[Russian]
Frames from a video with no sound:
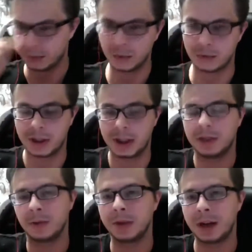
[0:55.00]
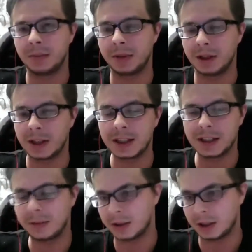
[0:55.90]
ну, до этого у меня были так
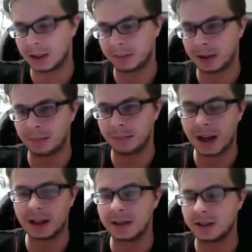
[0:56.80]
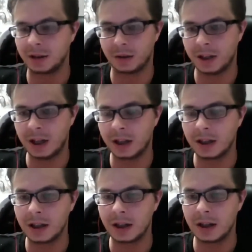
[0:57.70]
себе результаты, типа там 5-10 лидов в
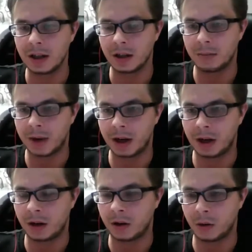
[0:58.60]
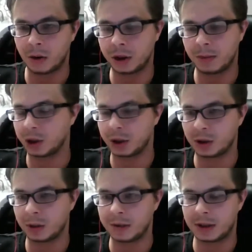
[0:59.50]
день по очень большой
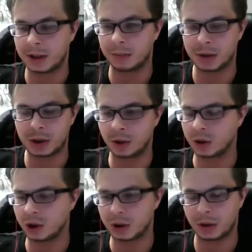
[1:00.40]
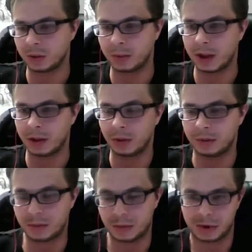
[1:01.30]
стоимости, там 500-600 рублей.
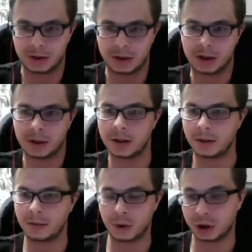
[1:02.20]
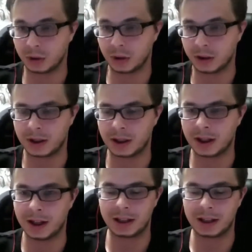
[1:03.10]
Ну, то есть это очень дорого для лида.